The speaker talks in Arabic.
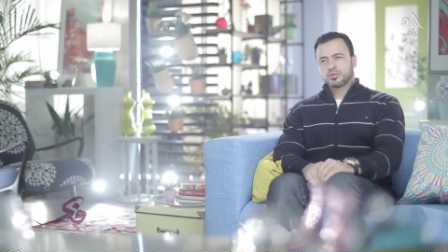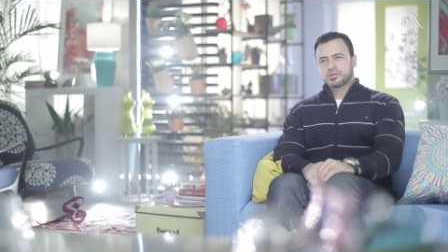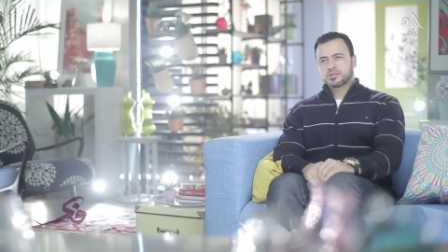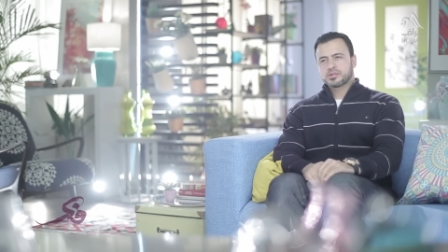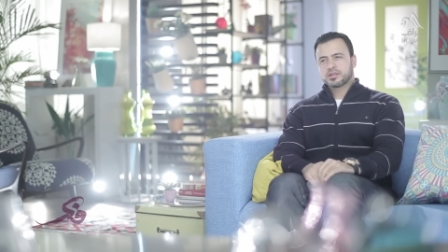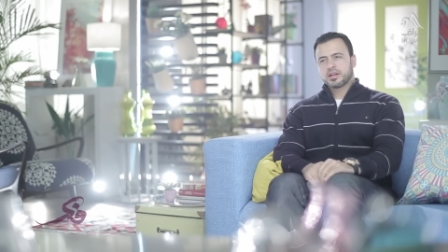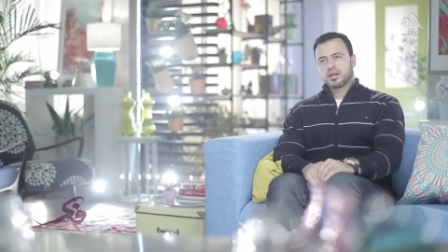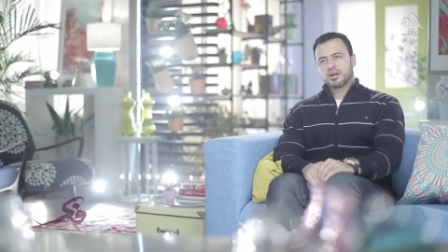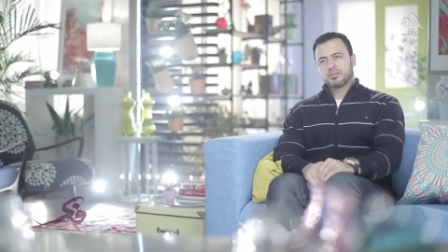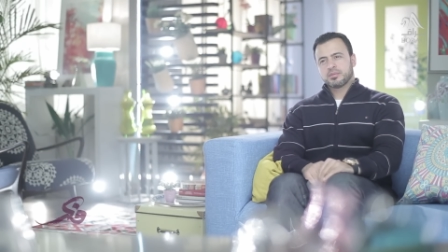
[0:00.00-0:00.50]

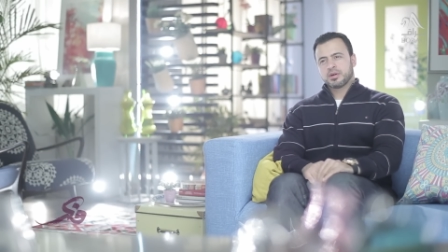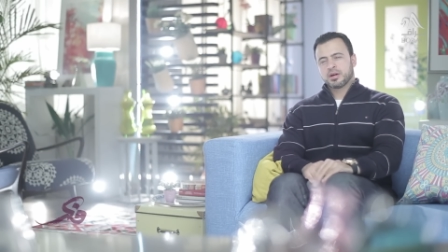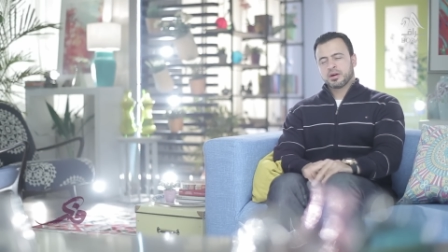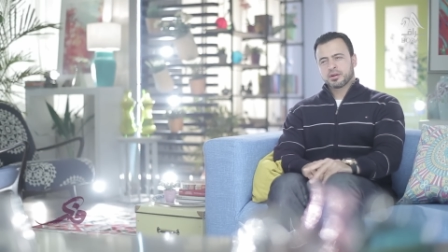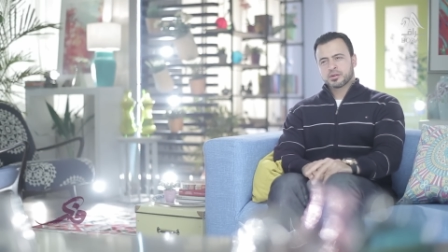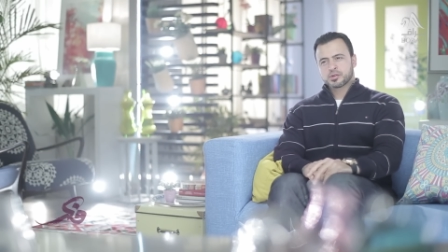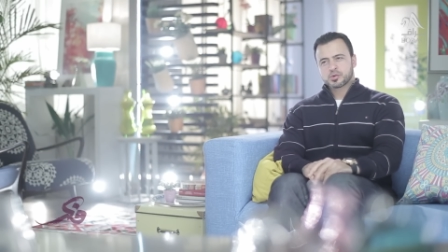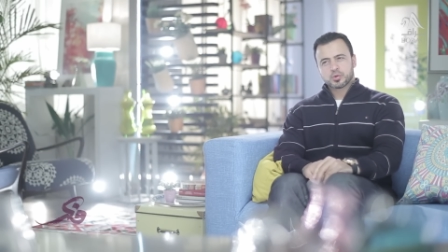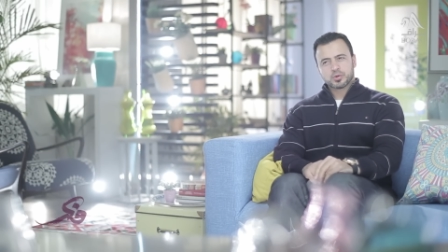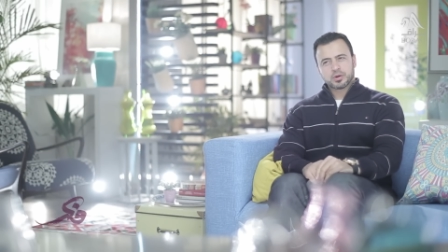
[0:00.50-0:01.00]
والسلام يا
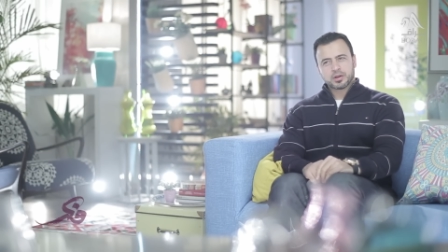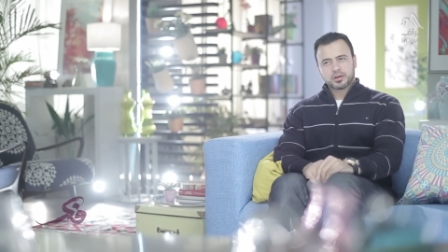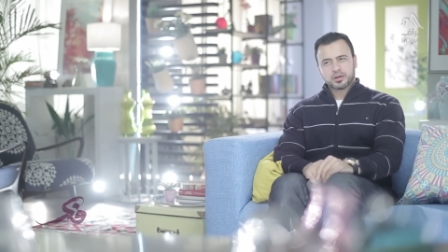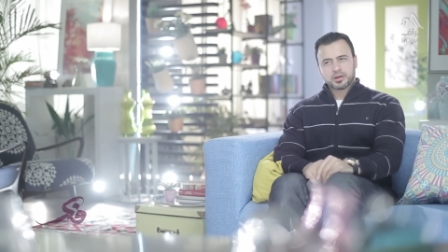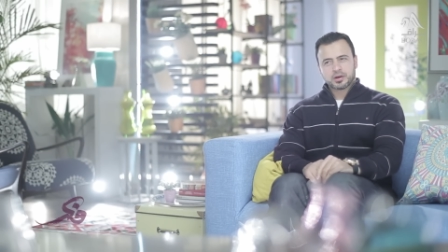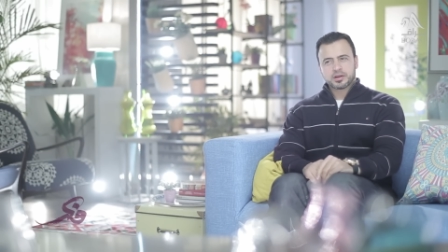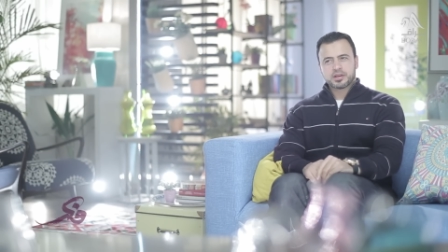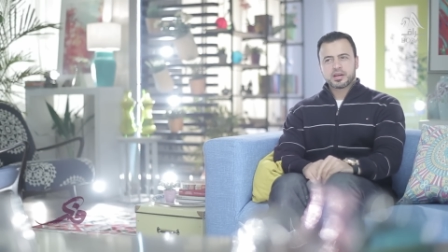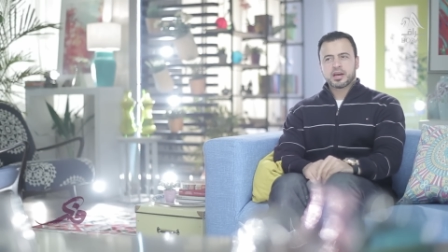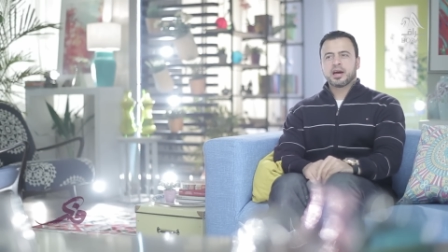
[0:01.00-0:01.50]
رسول
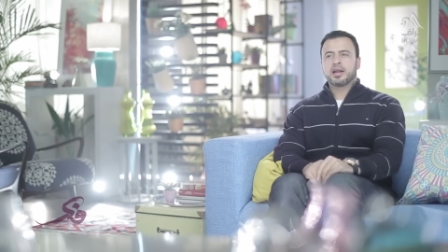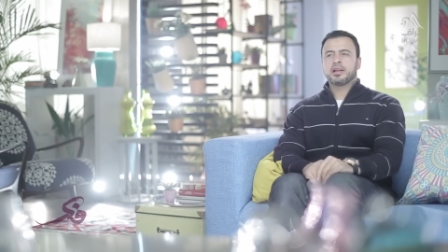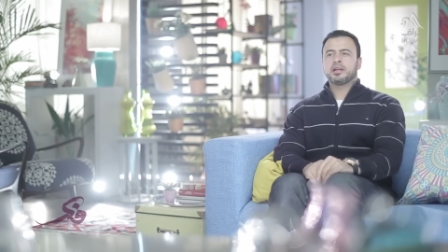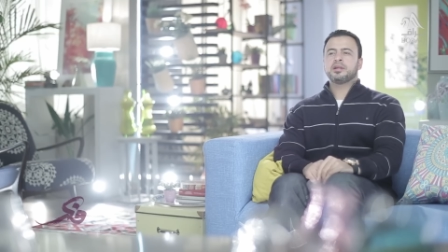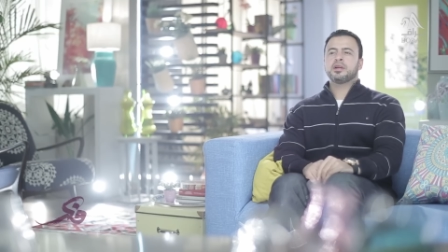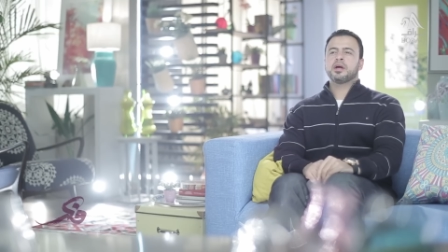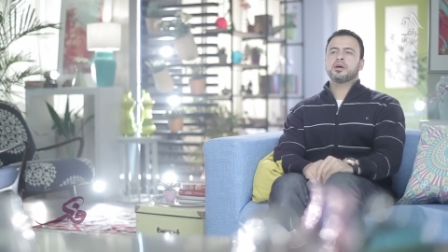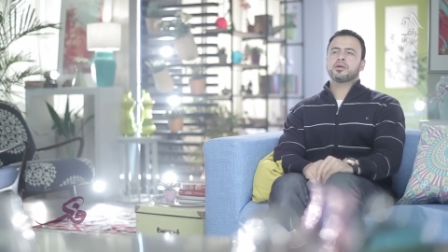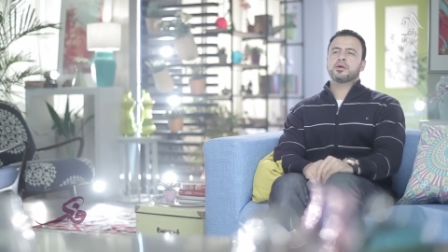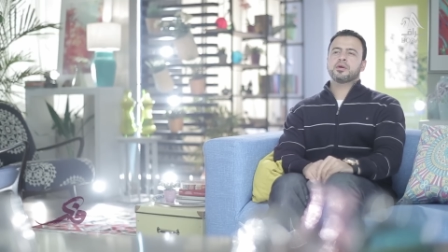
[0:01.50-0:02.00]
الله هل
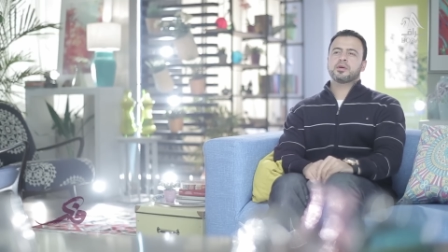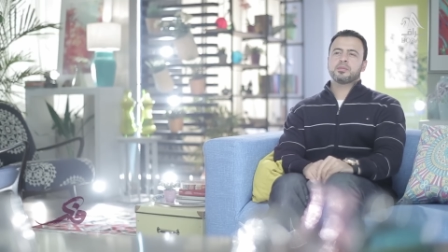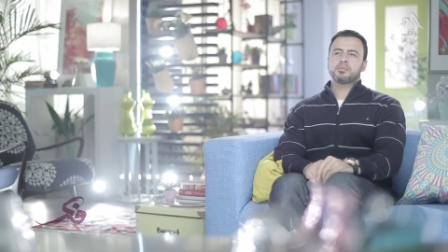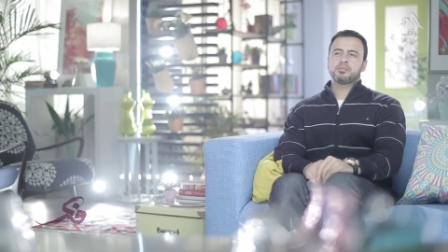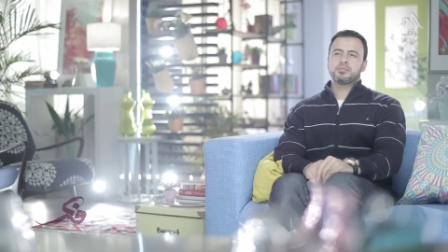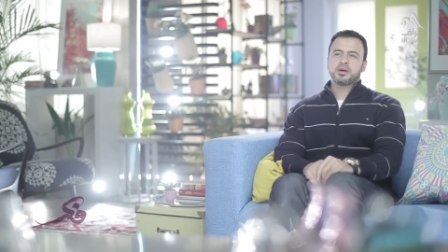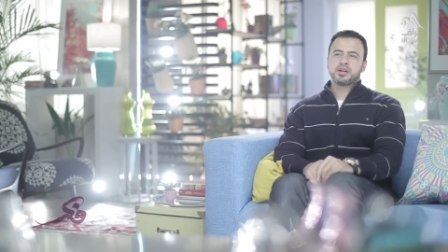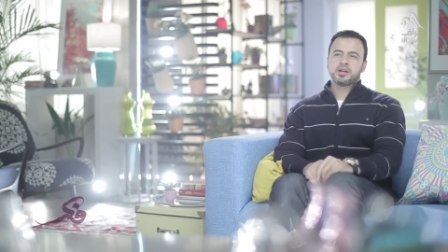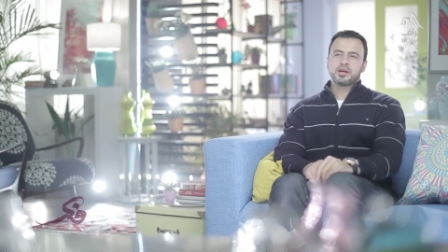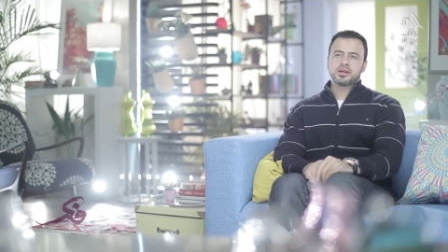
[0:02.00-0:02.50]
نرى
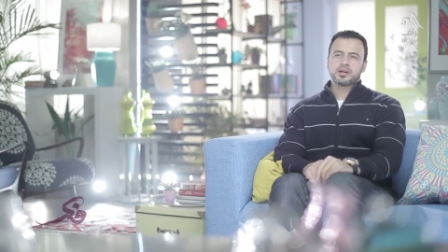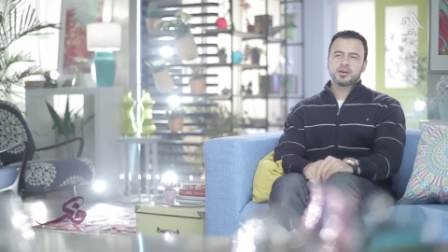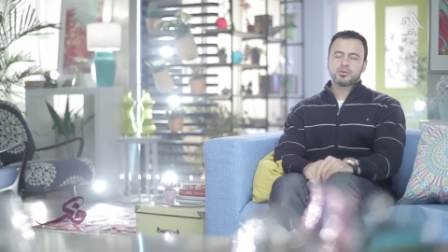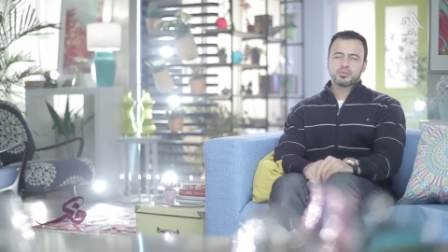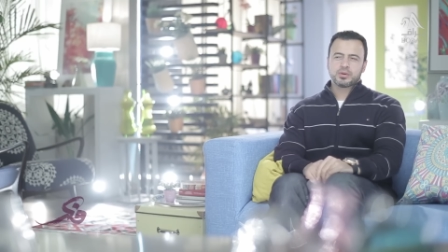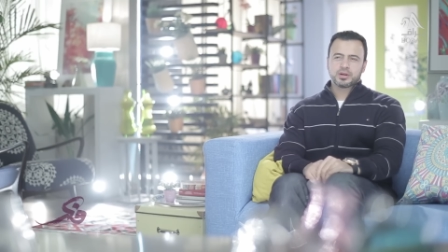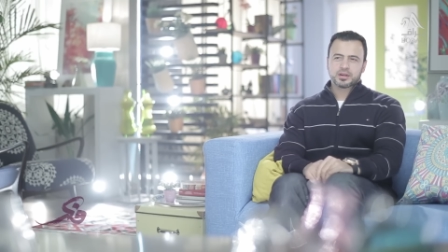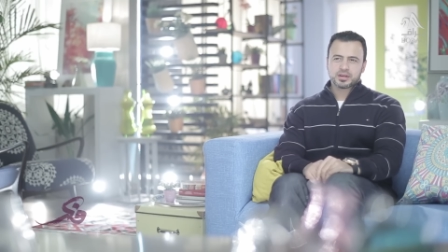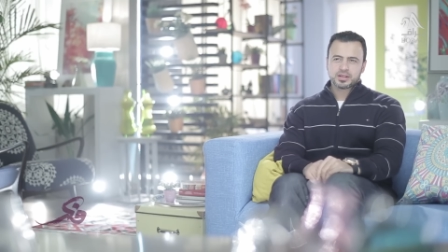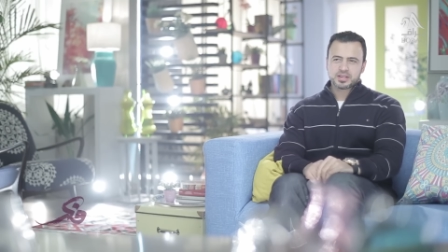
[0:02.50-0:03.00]
ربنا
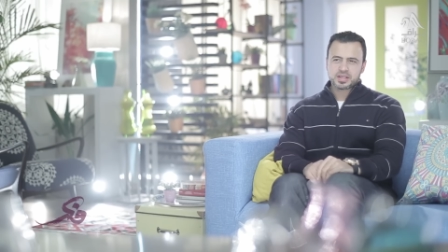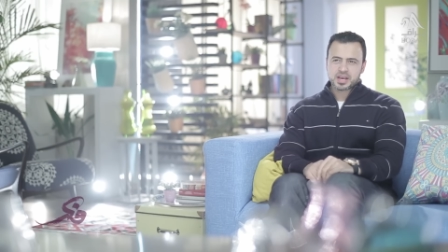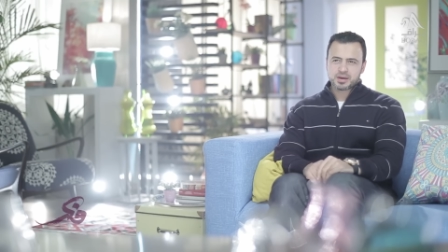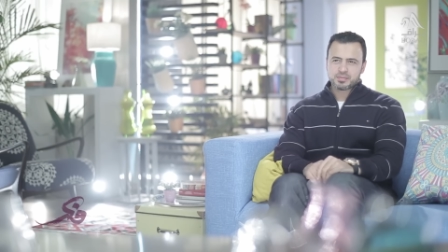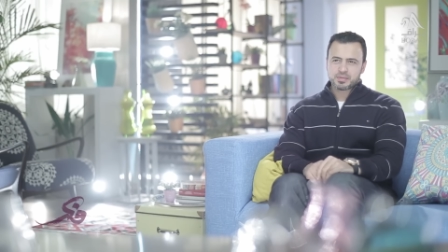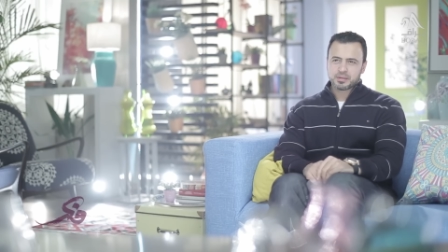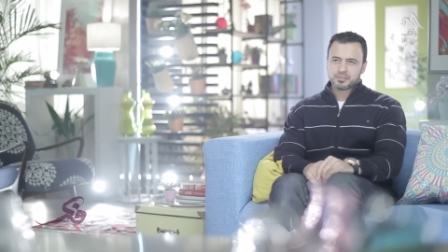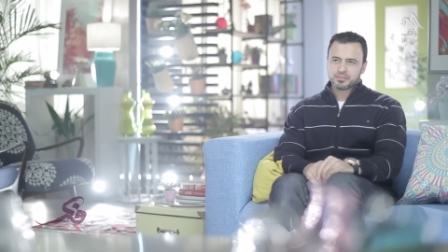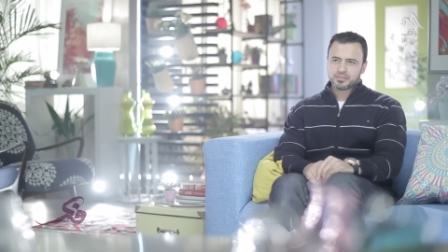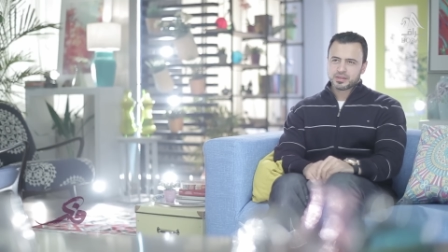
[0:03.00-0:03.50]
يوم
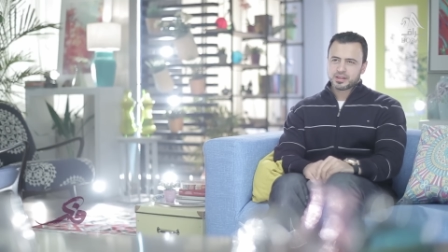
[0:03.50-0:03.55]
القيامة؟